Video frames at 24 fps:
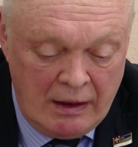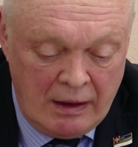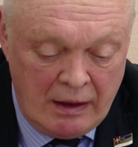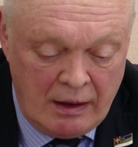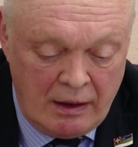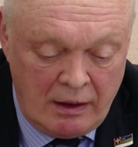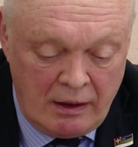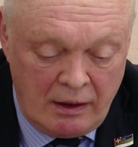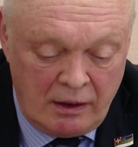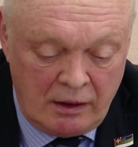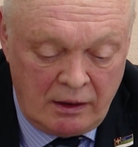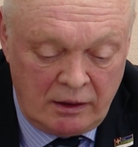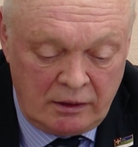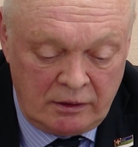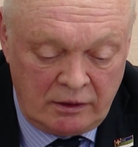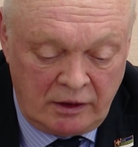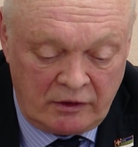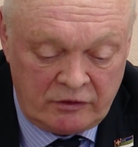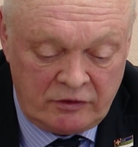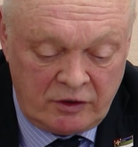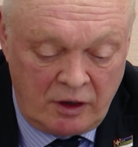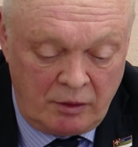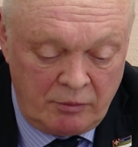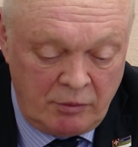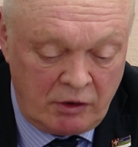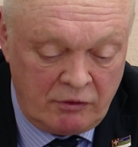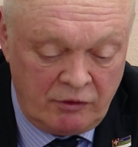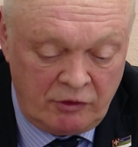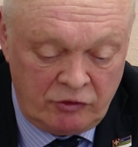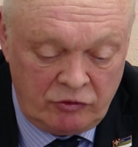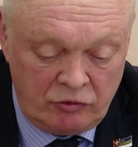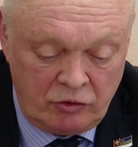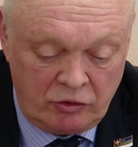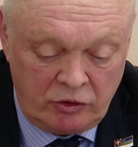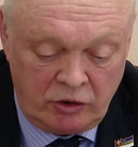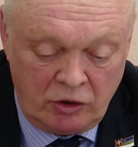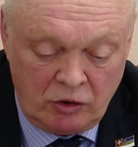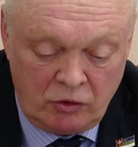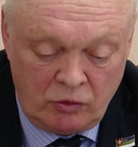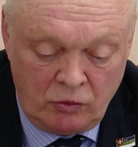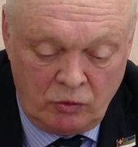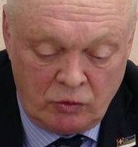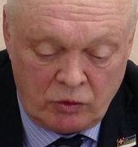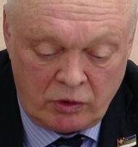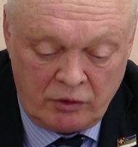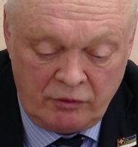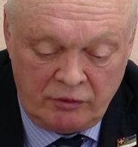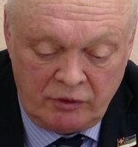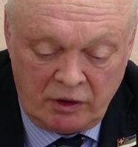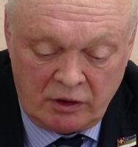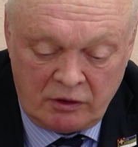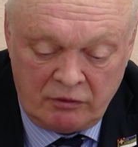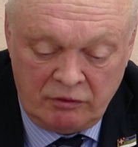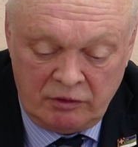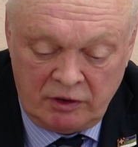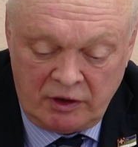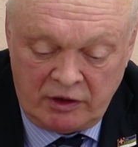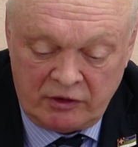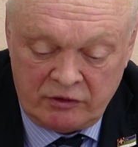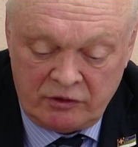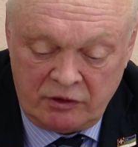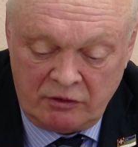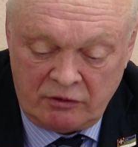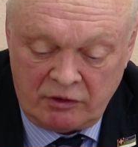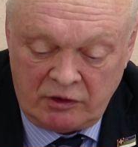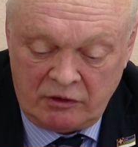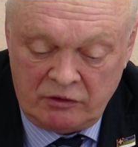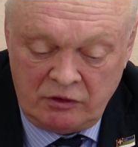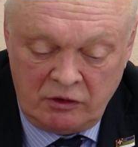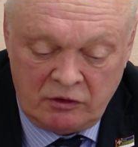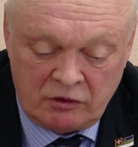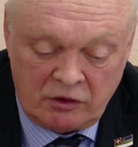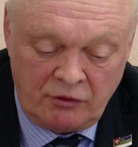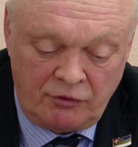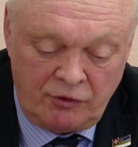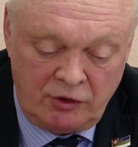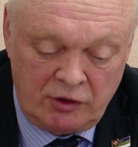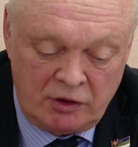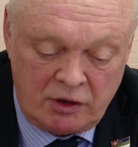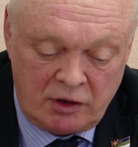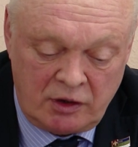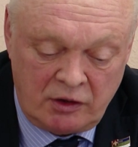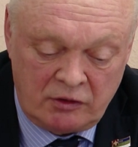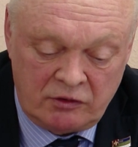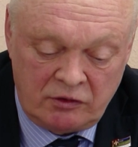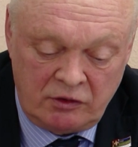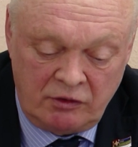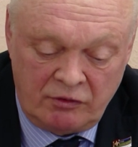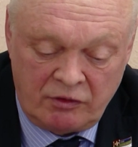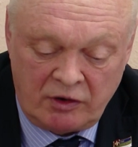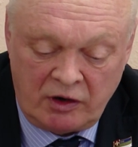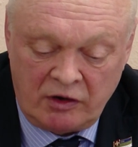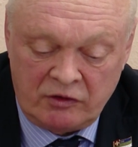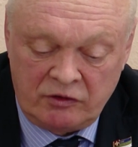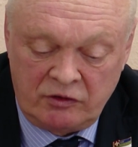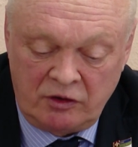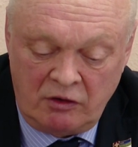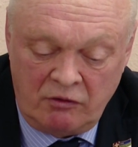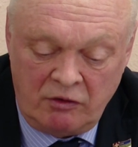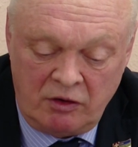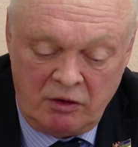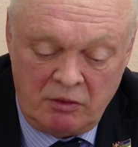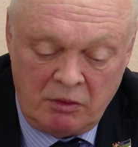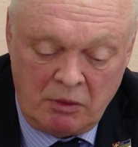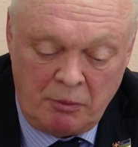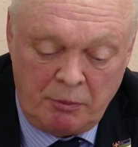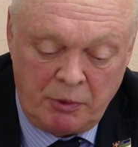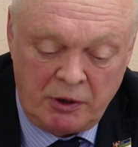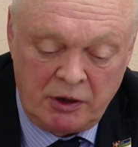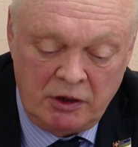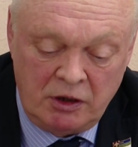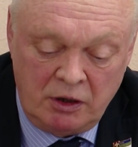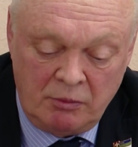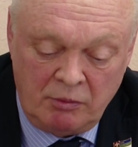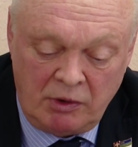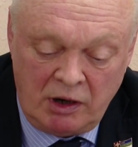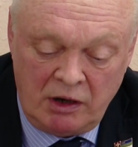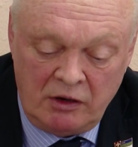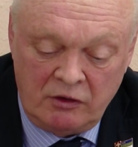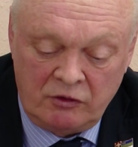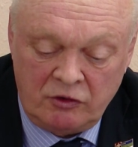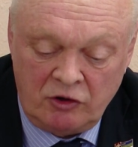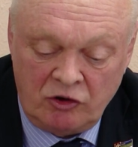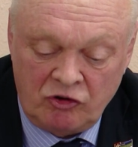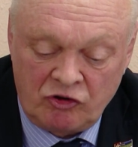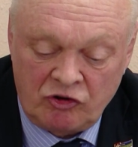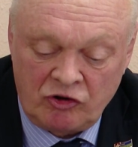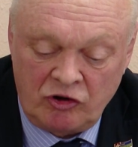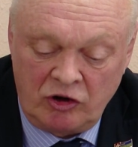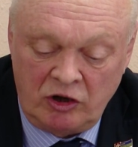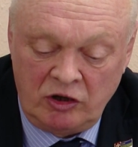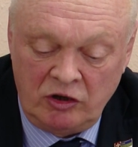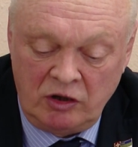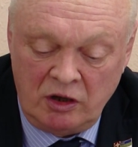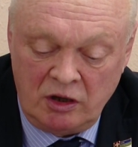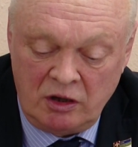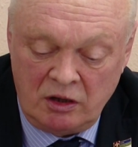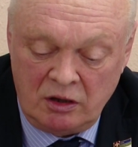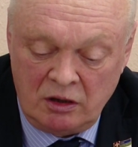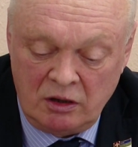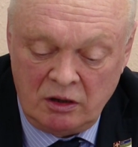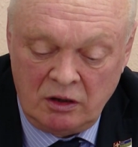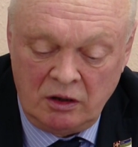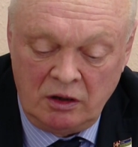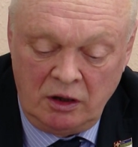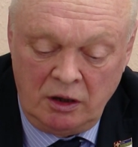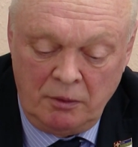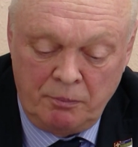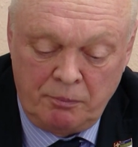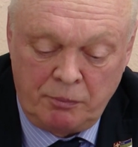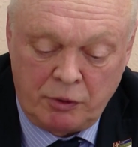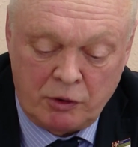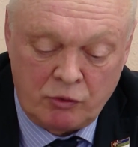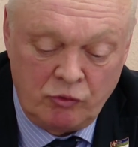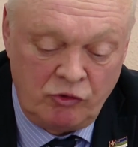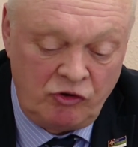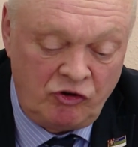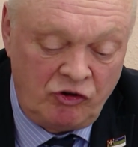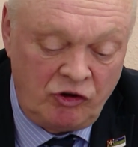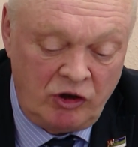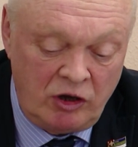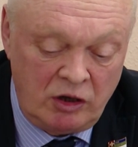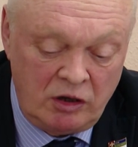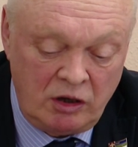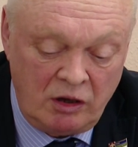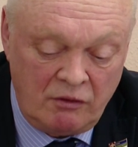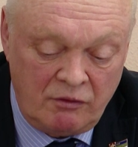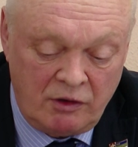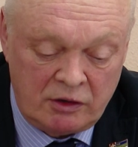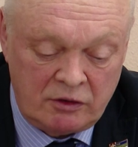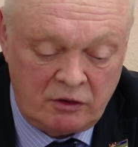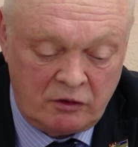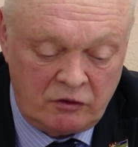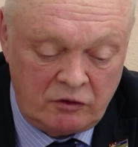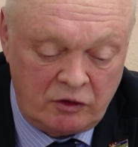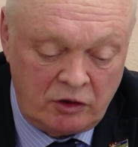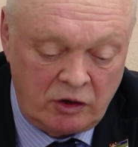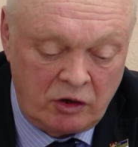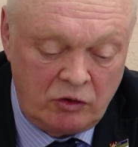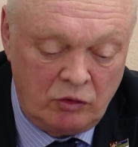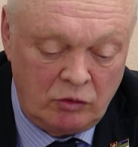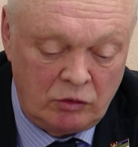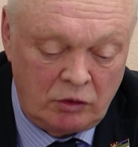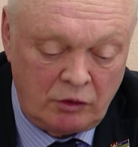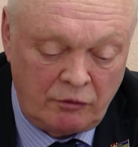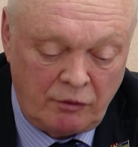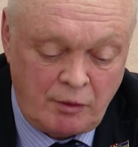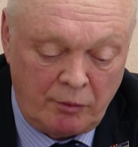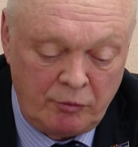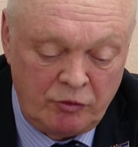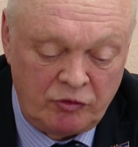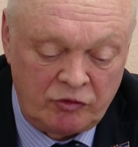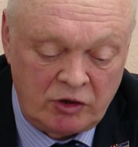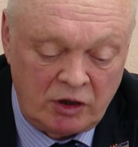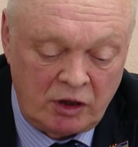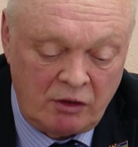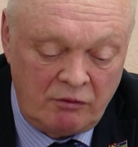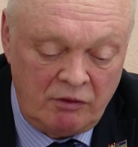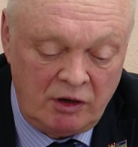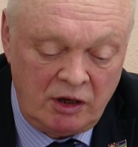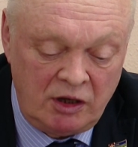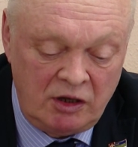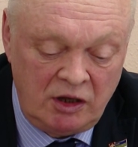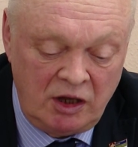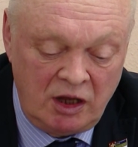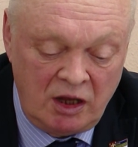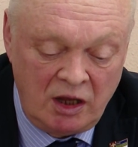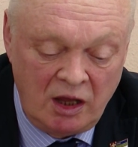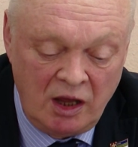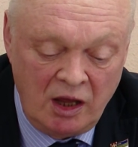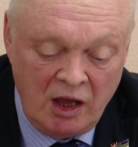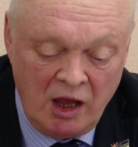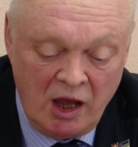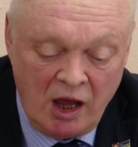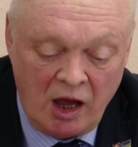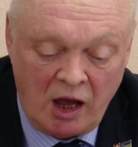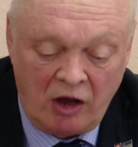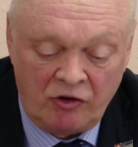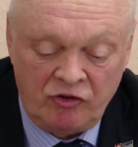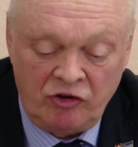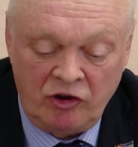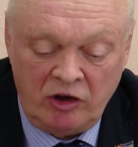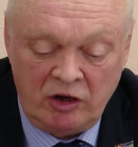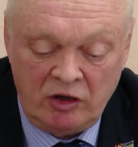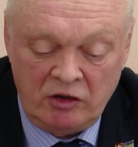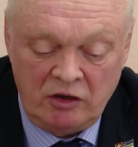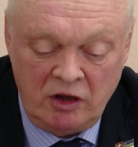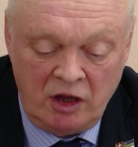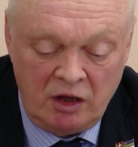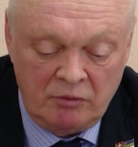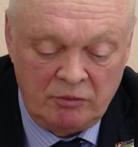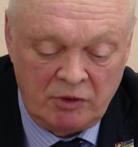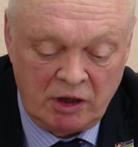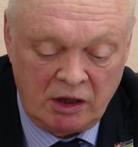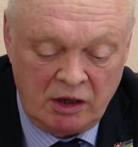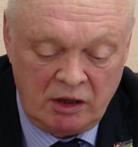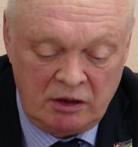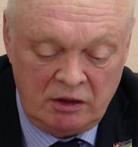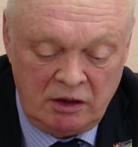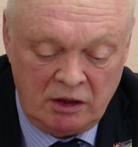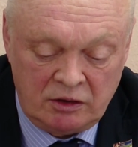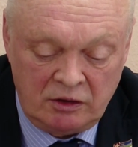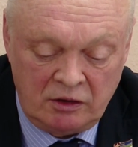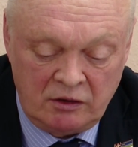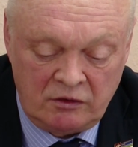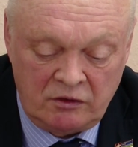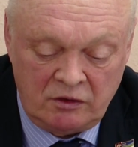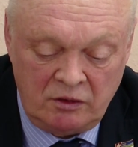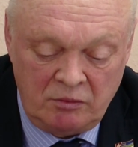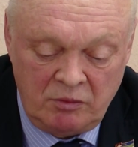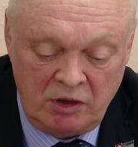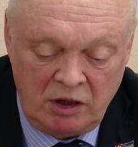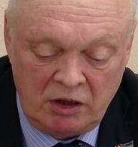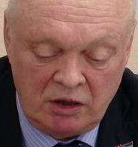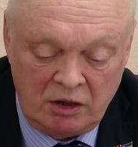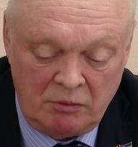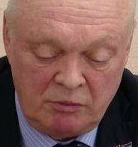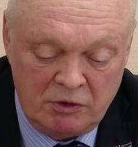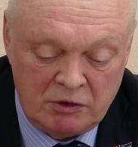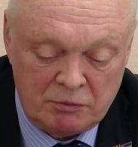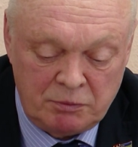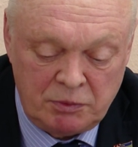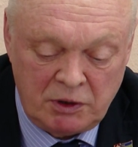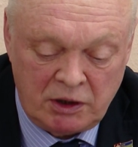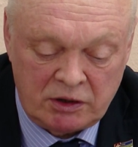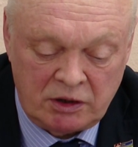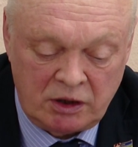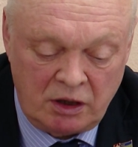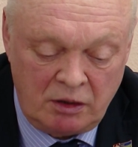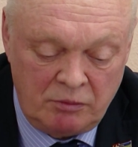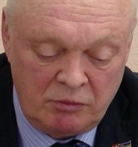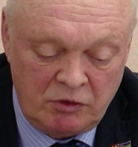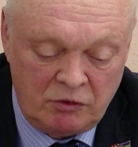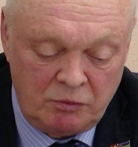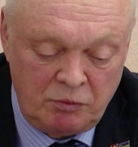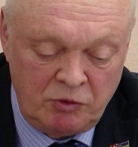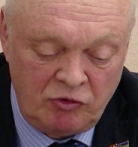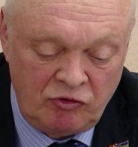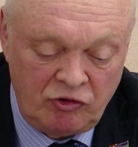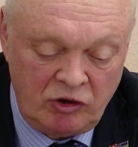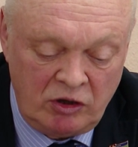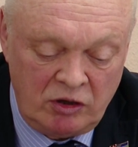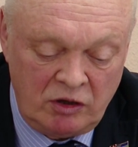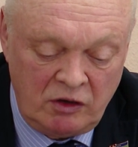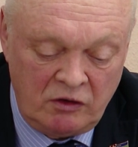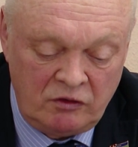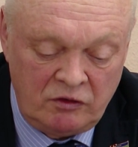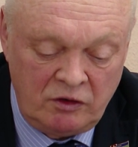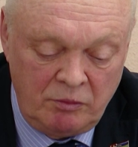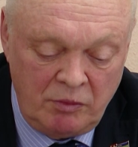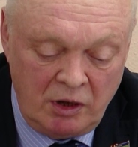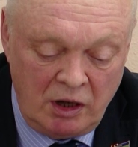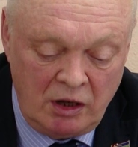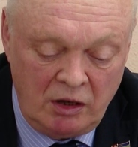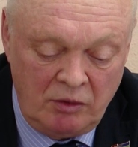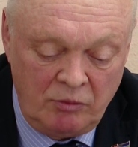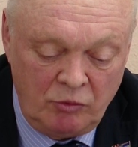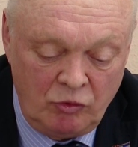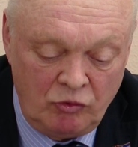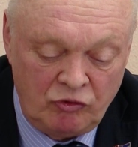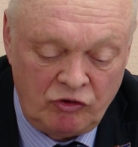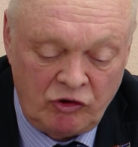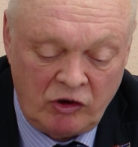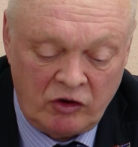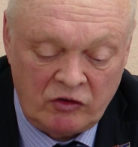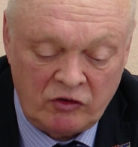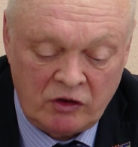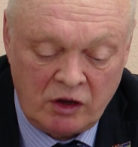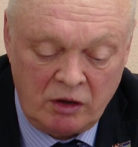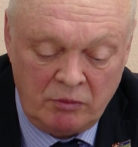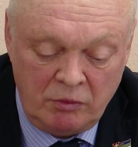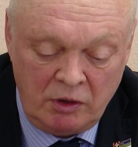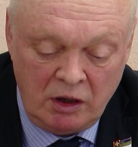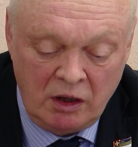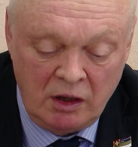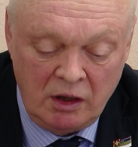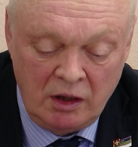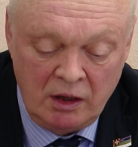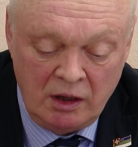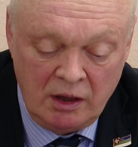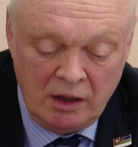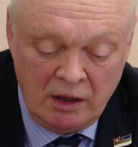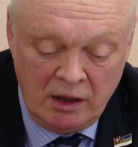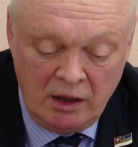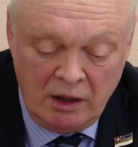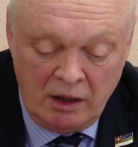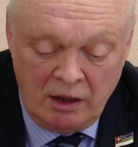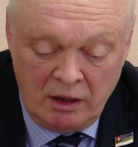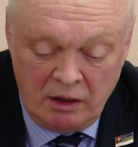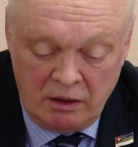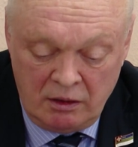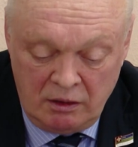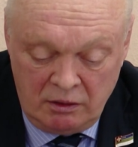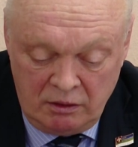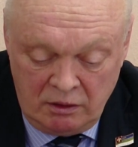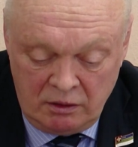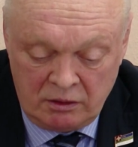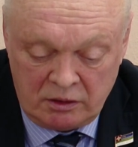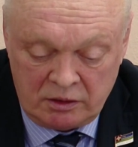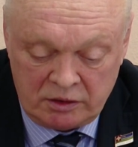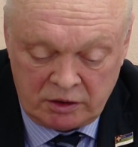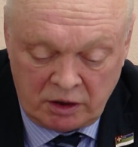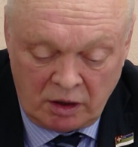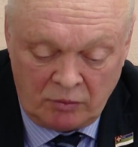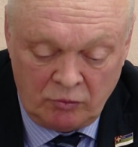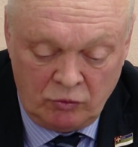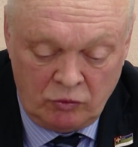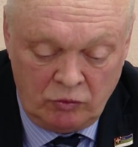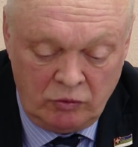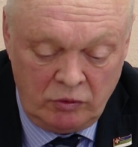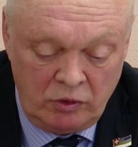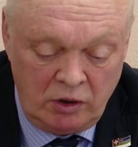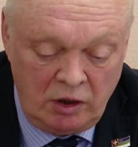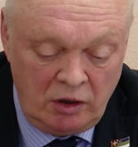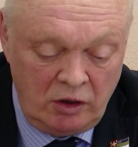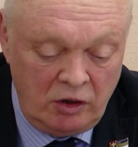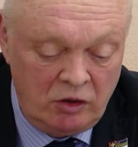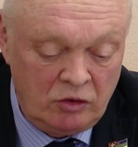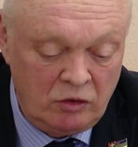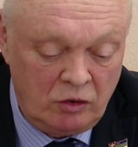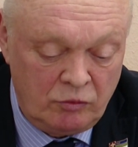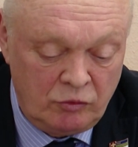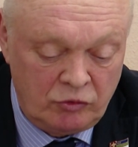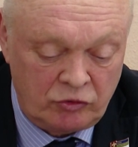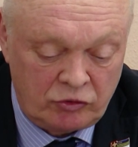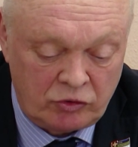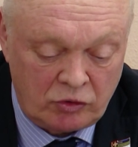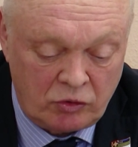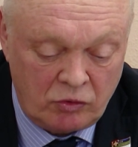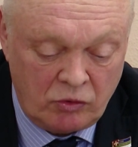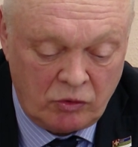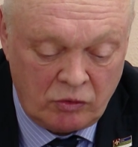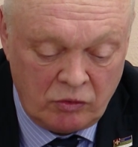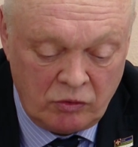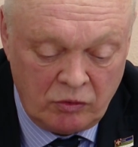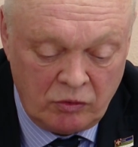Э, на самых высоких уровнях власти в Российской Федерации в разное время принимались решения и поручения в адрес регионов об установлении очередей многодетных семей на бесплатное обеспечение земельными участками э, к тому или иному сроку.